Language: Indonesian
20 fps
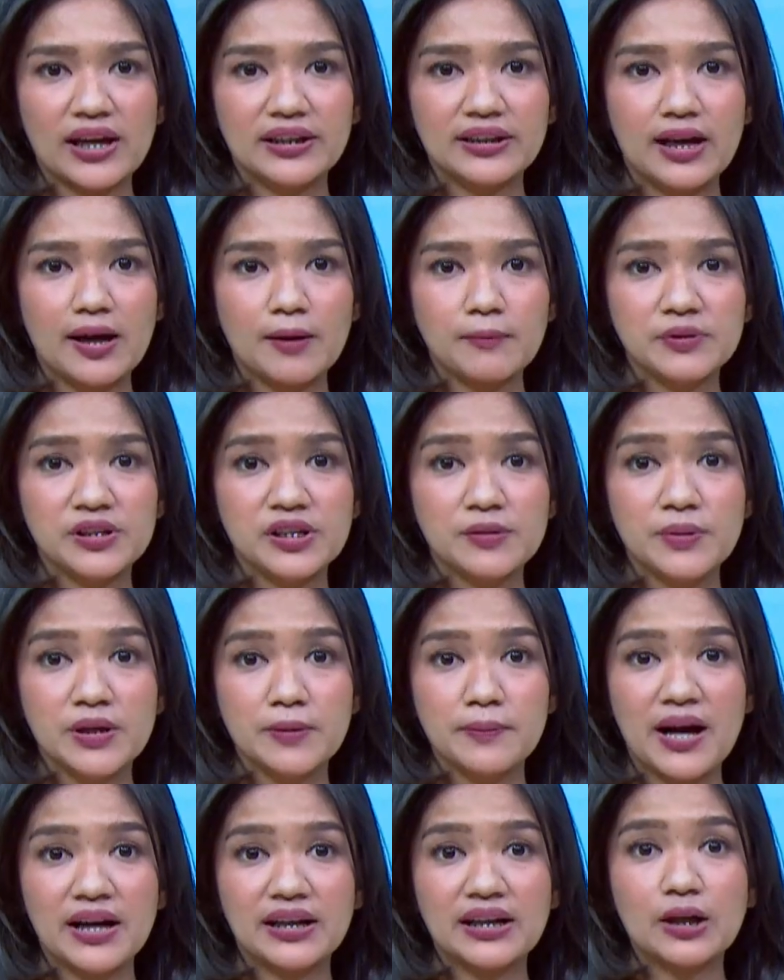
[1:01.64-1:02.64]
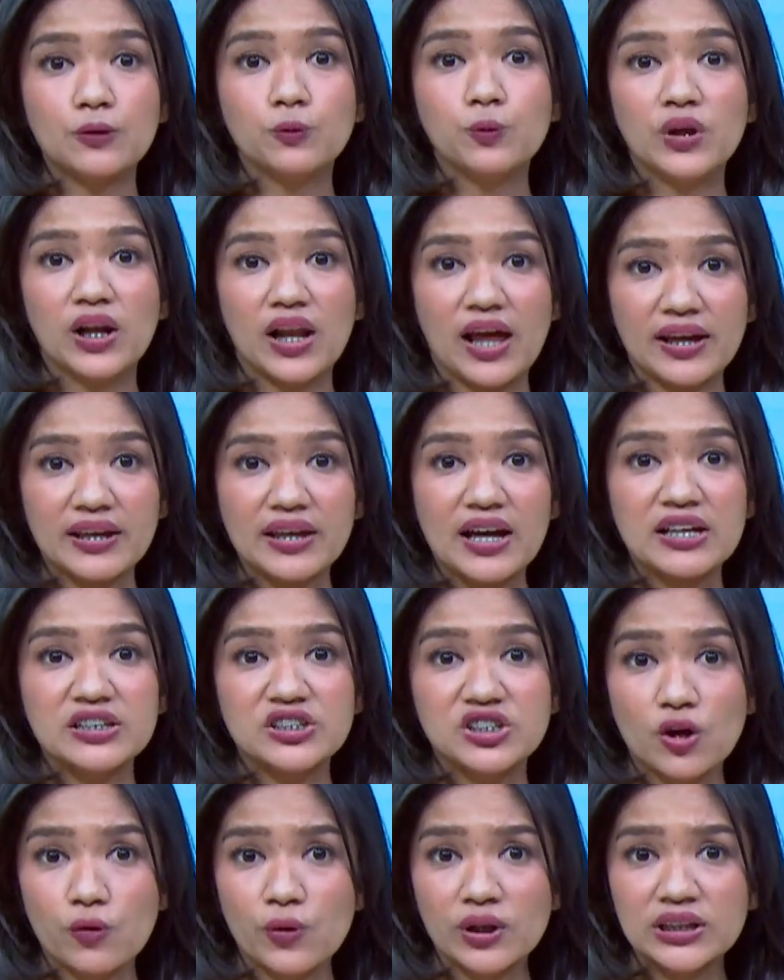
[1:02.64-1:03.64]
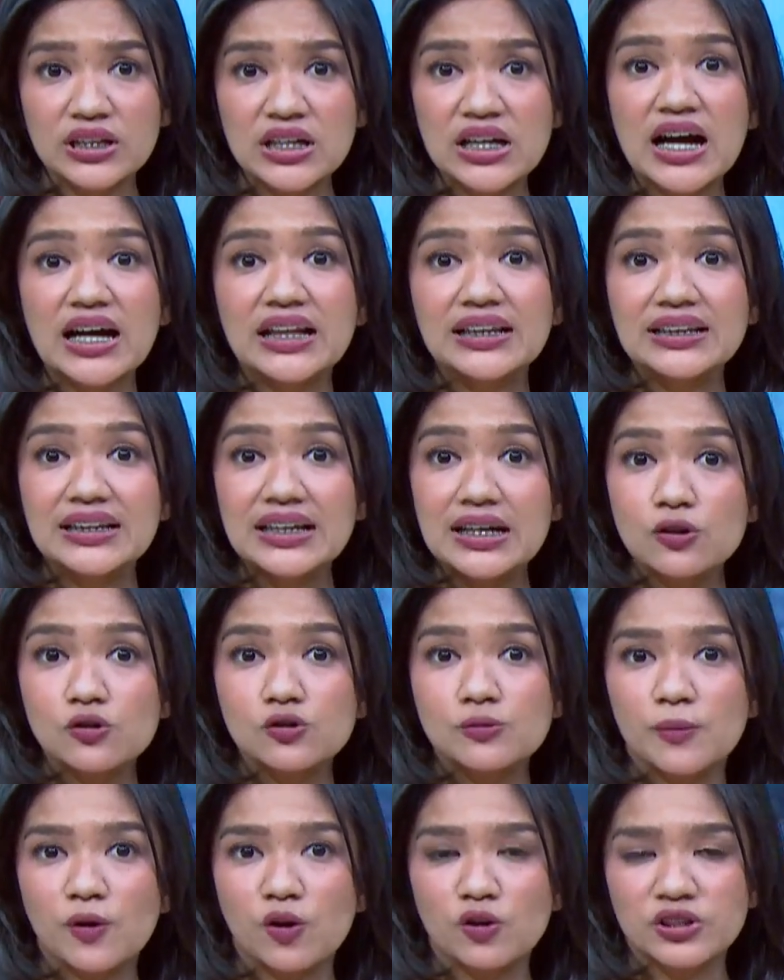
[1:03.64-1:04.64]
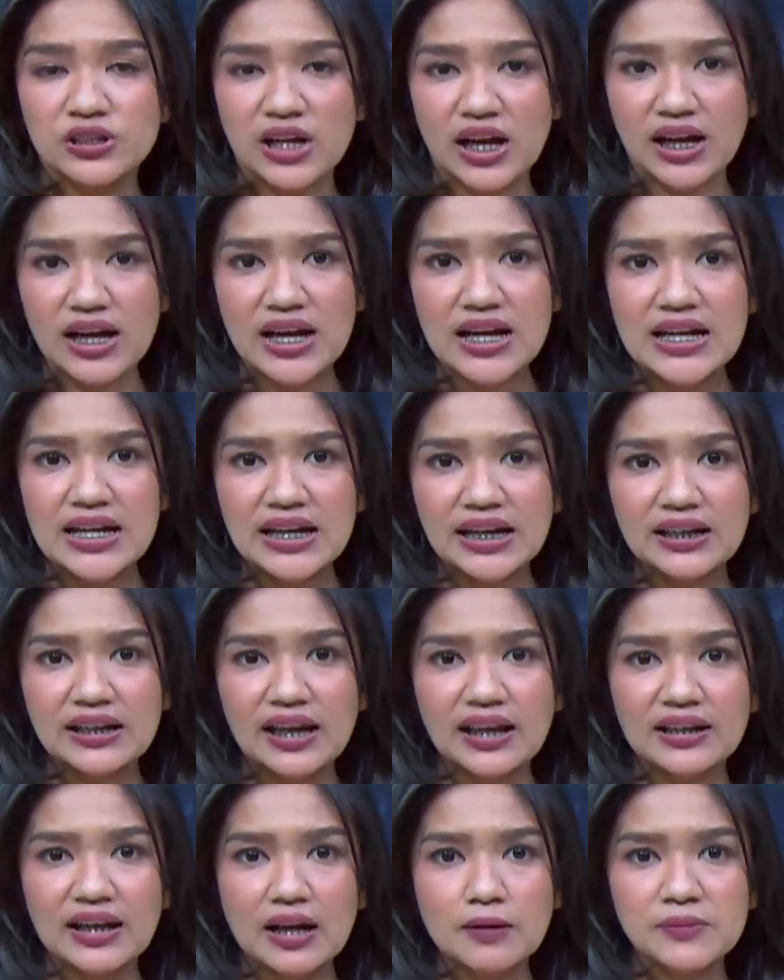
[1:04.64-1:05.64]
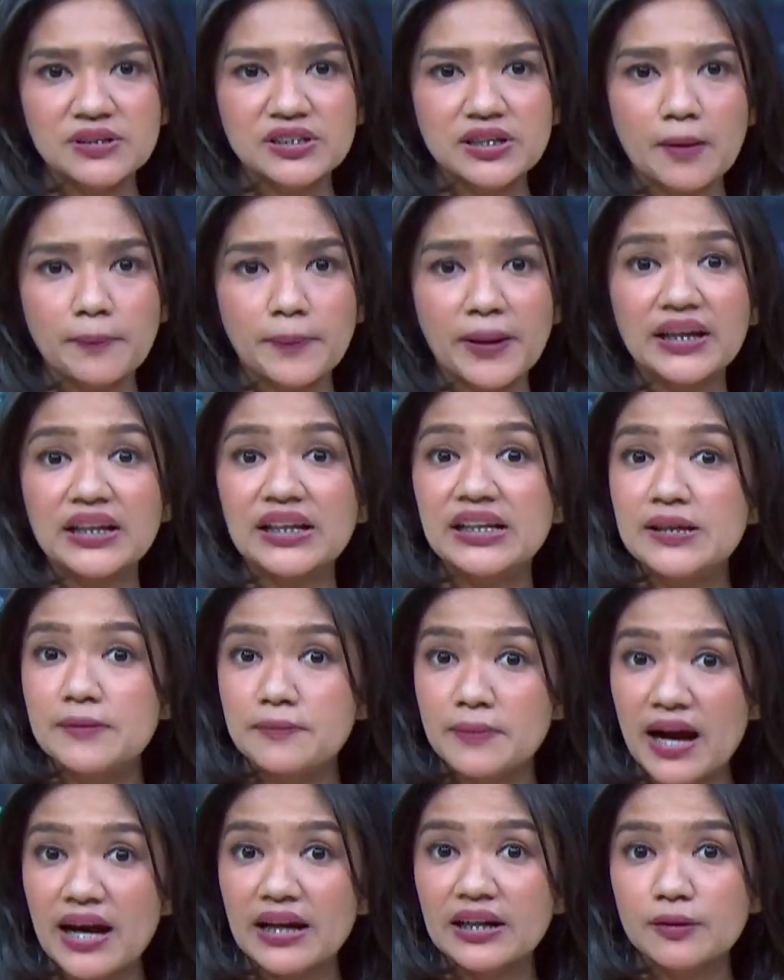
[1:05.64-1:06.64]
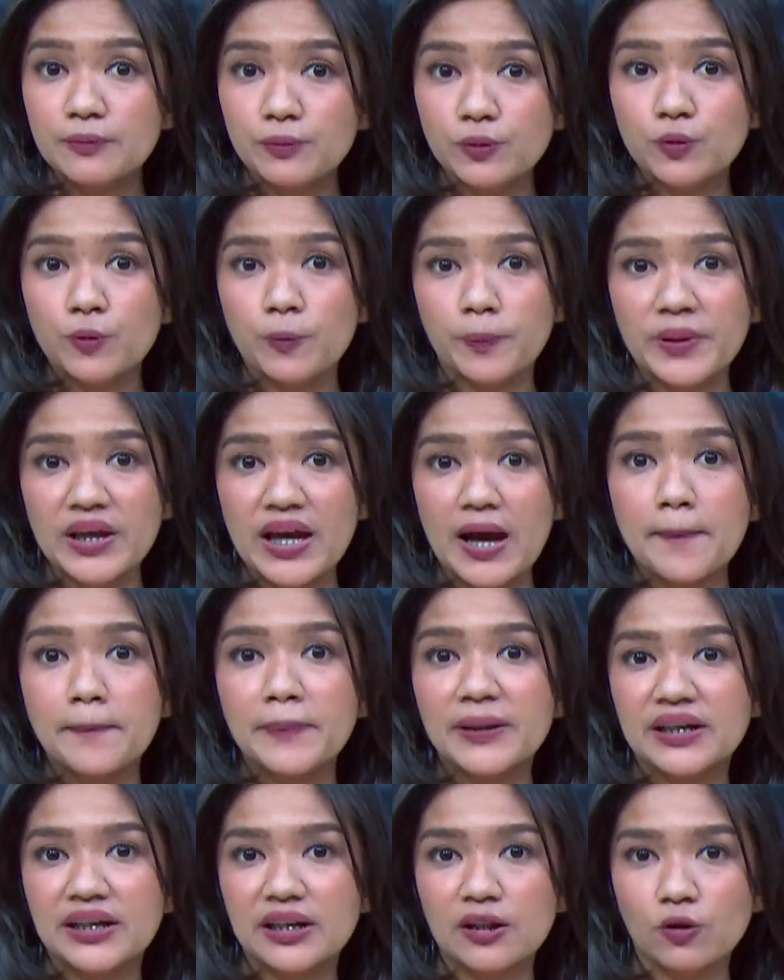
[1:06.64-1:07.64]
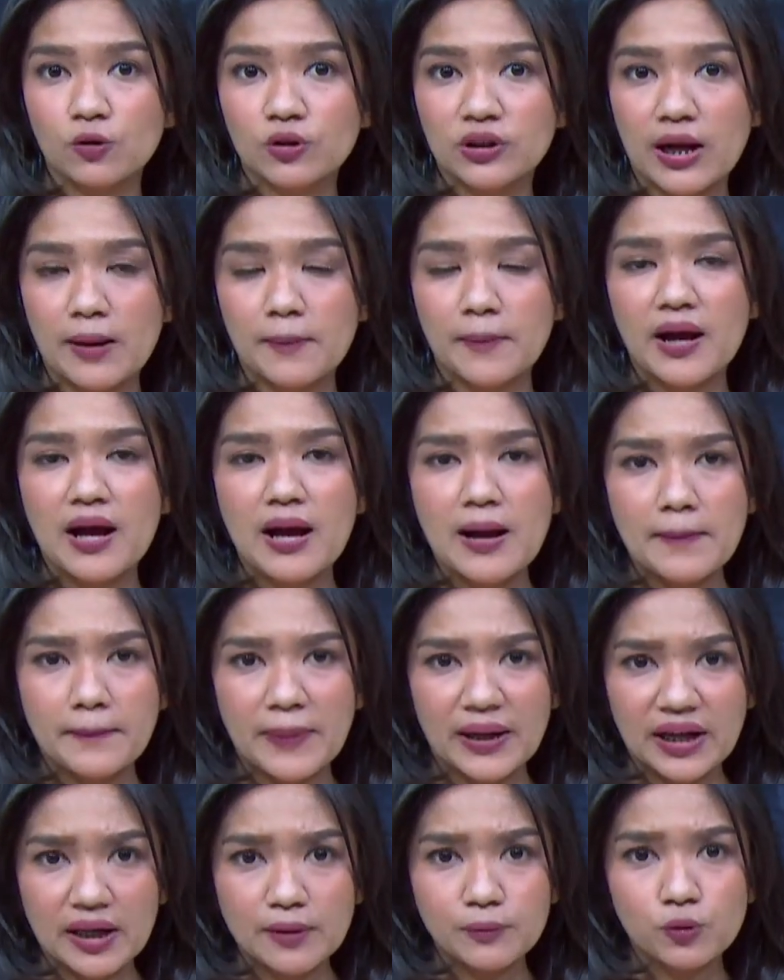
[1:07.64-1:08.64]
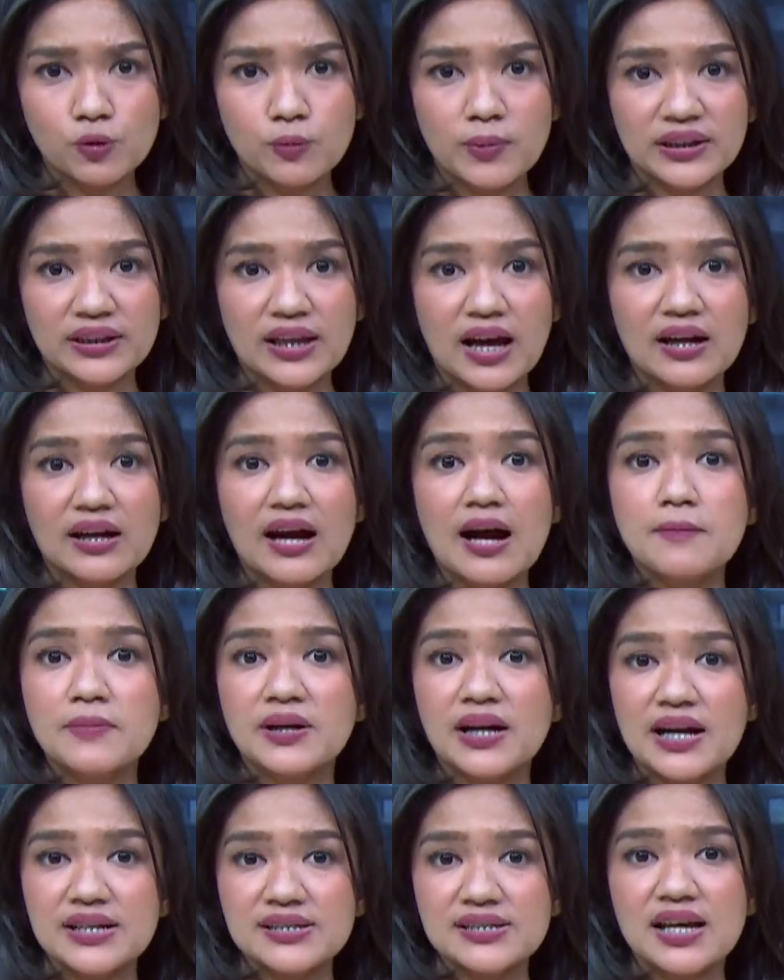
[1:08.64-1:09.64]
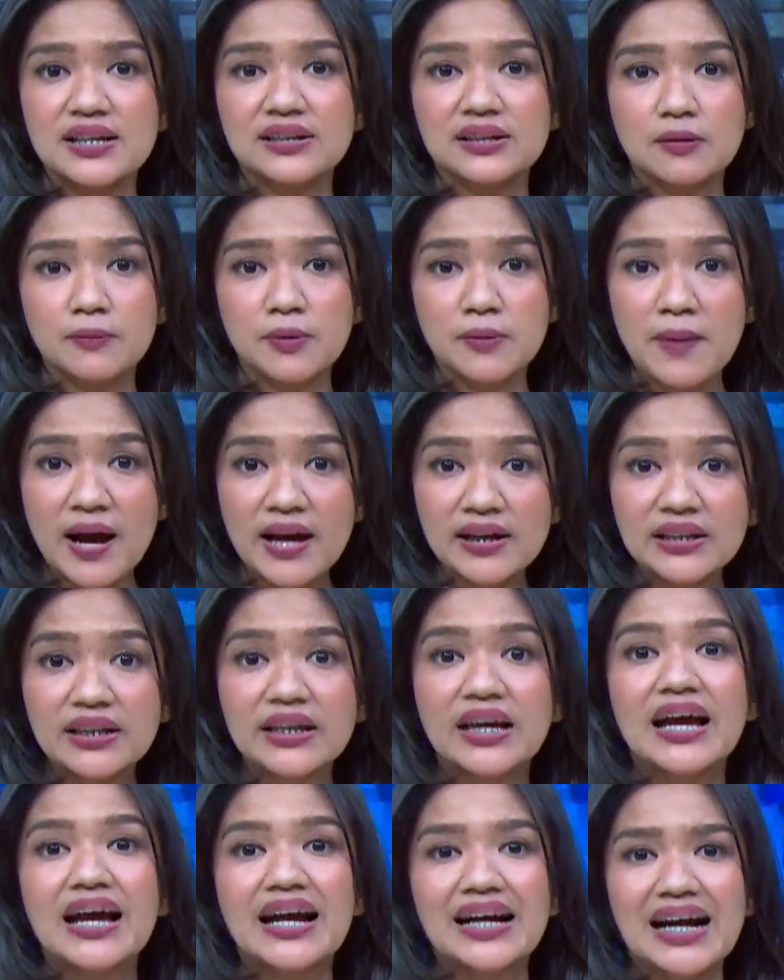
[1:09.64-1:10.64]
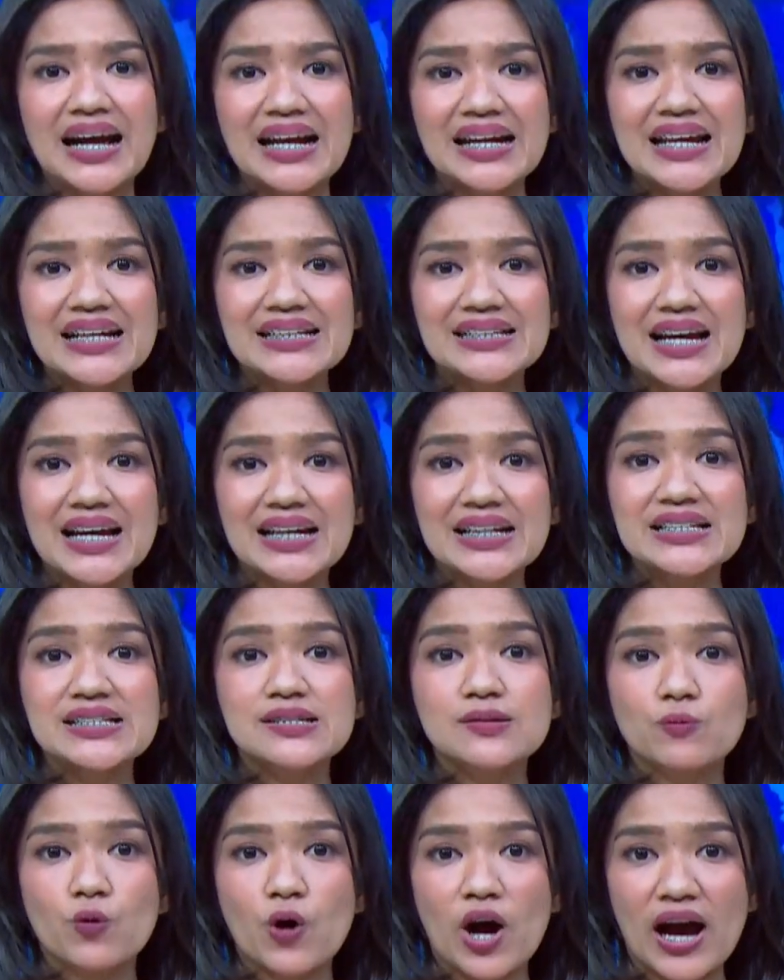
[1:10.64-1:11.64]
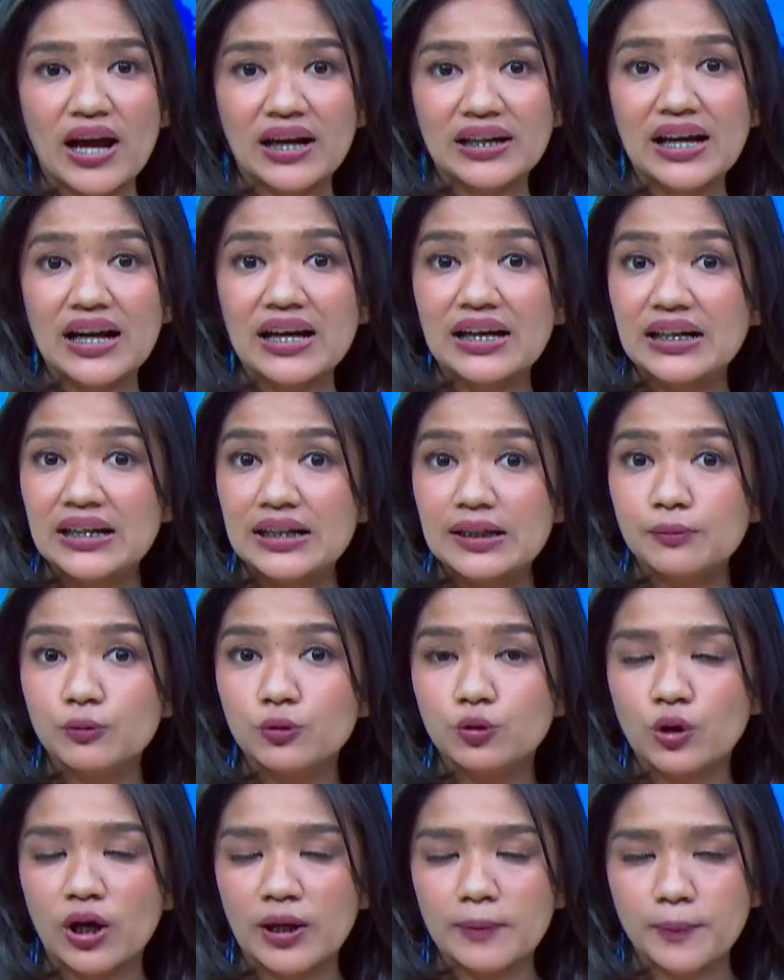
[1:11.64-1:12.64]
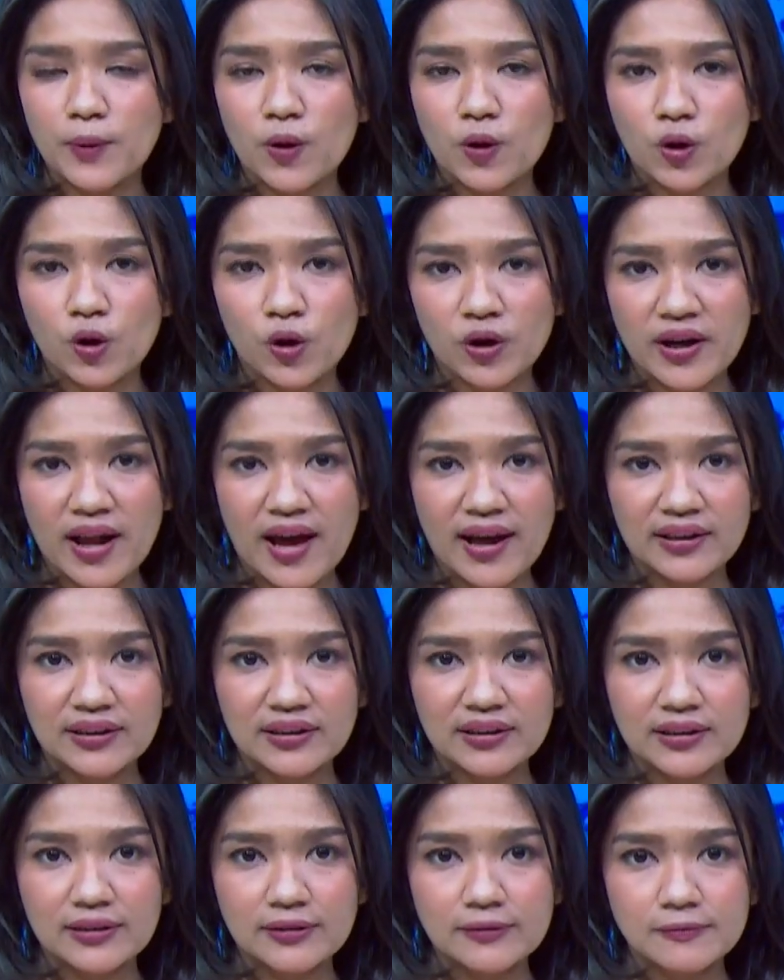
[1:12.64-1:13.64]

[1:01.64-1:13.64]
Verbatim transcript: ayam di berbagai wilayah Jawa Tengah terus melonjak. Kenaikan mencapai Rp5.000 per kilogram. Para ibu rumah tangga merasa terbebani karena nyaris semua harga kebutuhan pokok naik.